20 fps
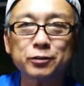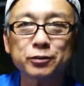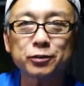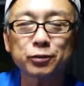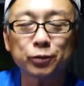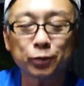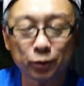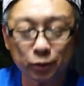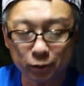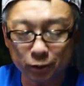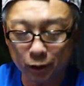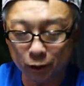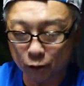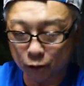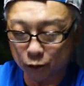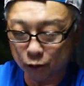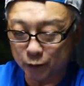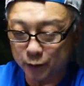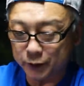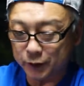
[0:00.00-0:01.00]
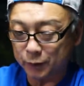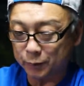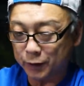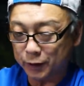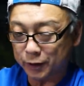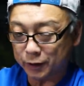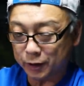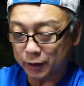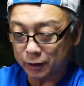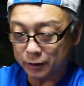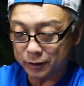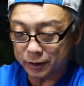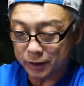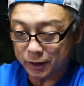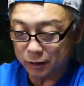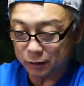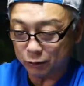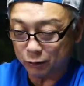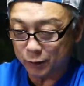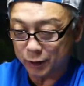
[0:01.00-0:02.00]
今日の投稿はここまでまだたく
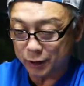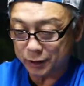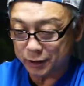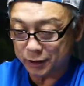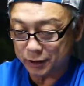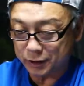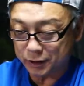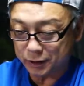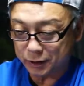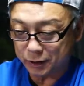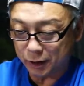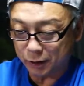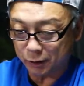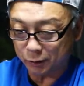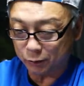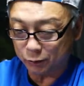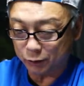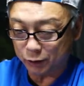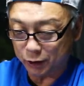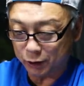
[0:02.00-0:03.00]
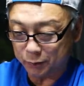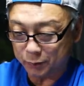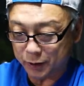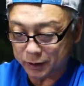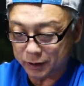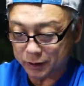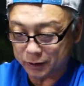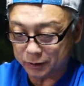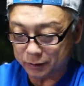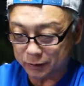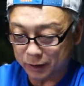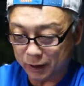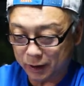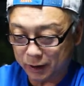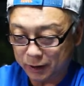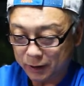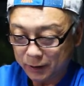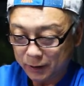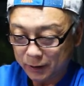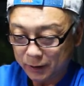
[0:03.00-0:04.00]
さんお待ちしております
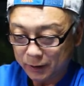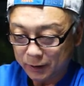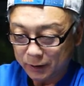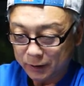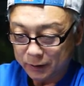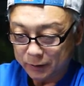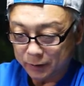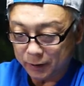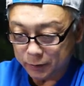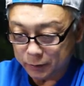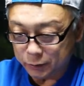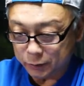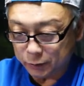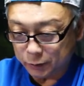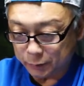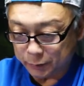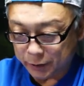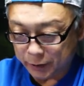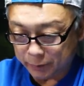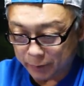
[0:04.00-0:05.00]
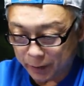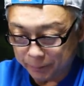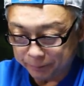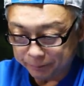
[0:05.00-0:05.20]
が、あ、そうでもないわ。